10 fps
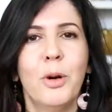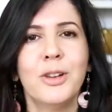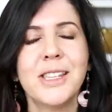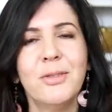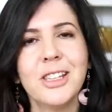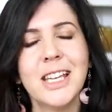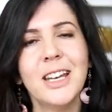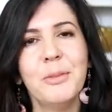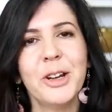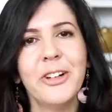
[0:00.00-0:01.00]
Bom, se você
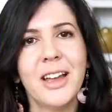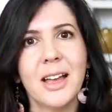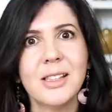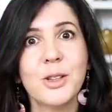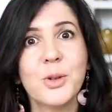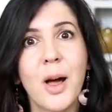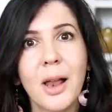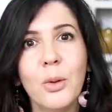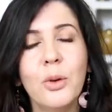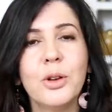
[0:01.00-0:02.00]
não me conhece, eu sou
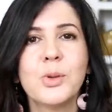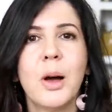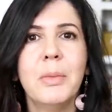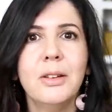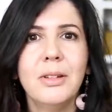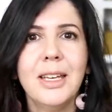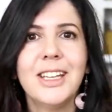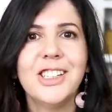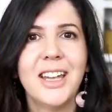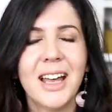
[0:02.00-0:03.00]
a Lu, eu sou a mãe do
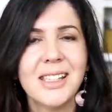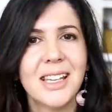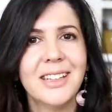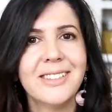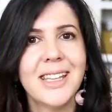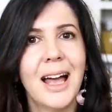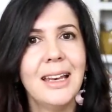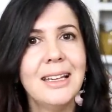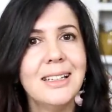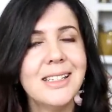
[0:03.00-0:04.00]
Nick de 10 anos, da
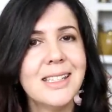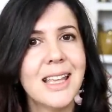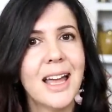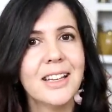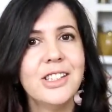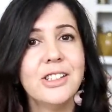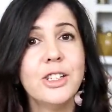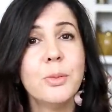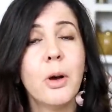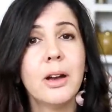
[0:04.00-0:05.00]
Lily de 7 e a
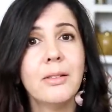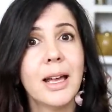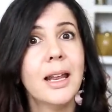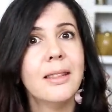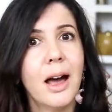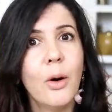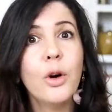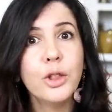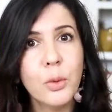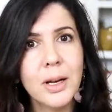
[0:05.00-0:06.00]
gente mora no Canadá há
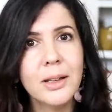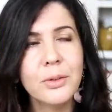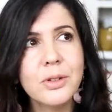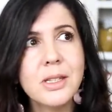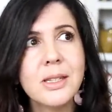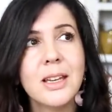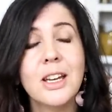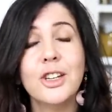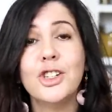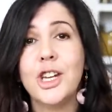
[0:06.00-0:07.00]
8 anos.
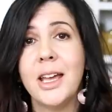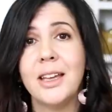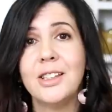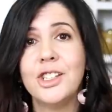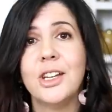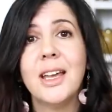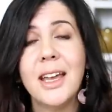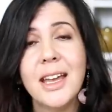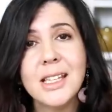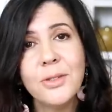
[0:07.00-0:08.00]
Gente,
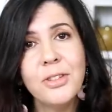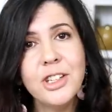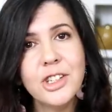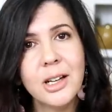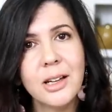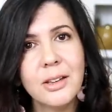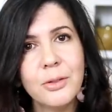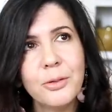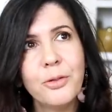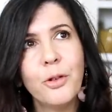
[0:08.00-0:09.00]
esse fim de
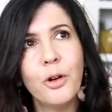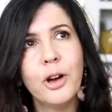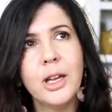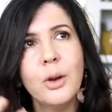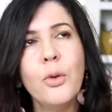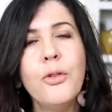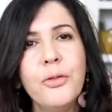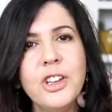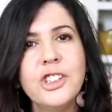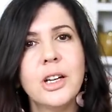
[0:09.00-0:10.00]
ano foi o
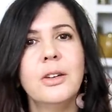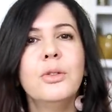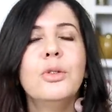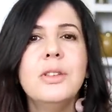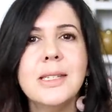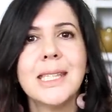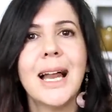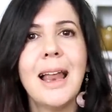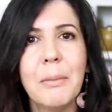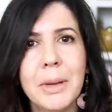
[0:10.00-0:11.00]
fim de ano do
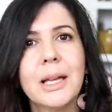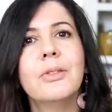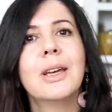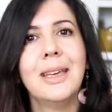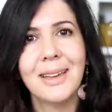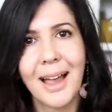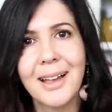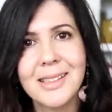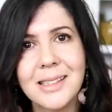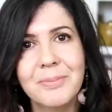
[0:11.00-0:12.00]
destralhamento aqui em
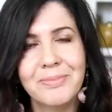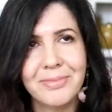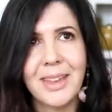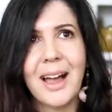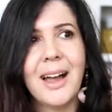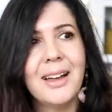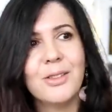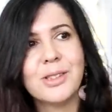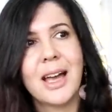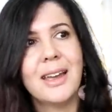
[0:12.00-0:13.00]
casa tá?
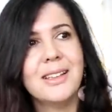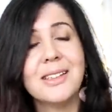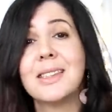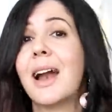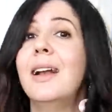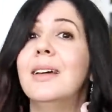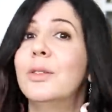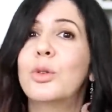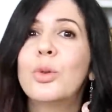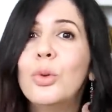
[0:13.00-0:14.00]
Eu saí
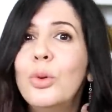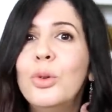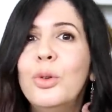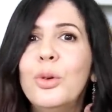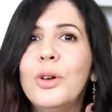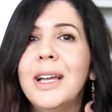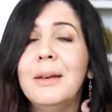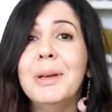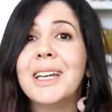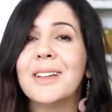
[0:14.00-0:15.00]
destralhando tudo,
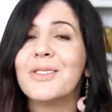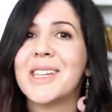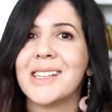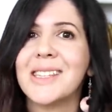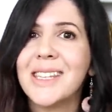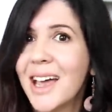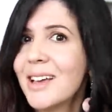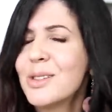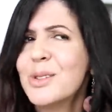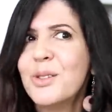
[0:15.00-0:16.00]
eliminando os
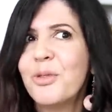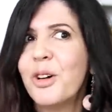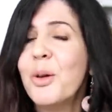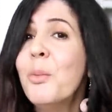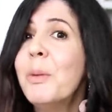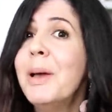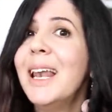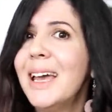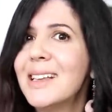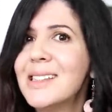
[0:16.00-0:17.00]
excessos e foi uma
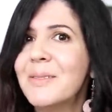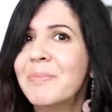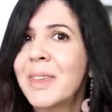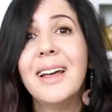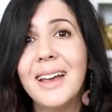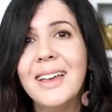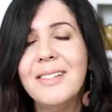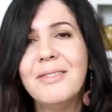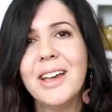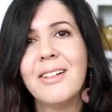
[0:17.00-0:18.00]
beleza.
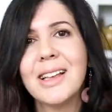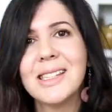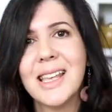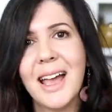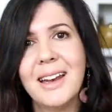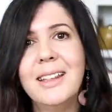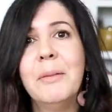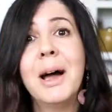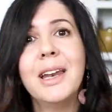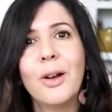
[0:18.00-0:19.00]
Daí veio a série da
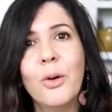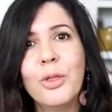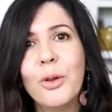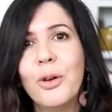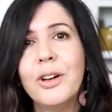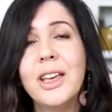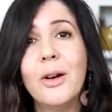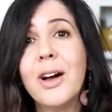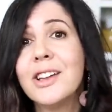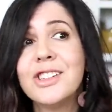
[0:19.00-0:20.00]
Marie Kondo e
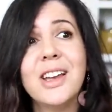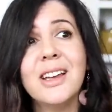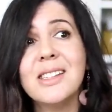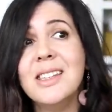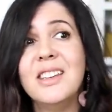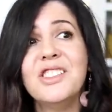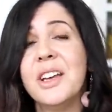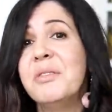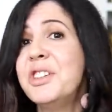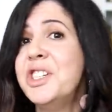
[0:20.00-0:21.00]
eu achei assim que
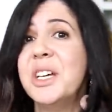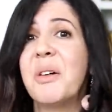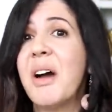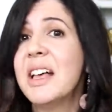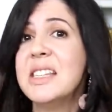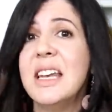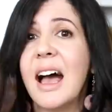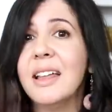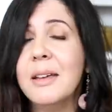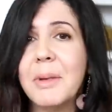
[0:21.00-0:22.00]
já não tinha quase
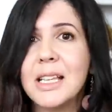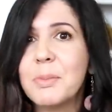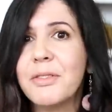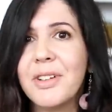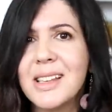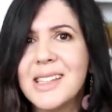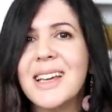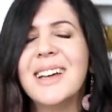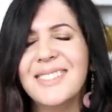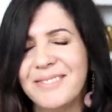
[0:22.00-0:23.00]
nada mais para
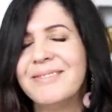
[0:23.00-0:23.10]
fazer.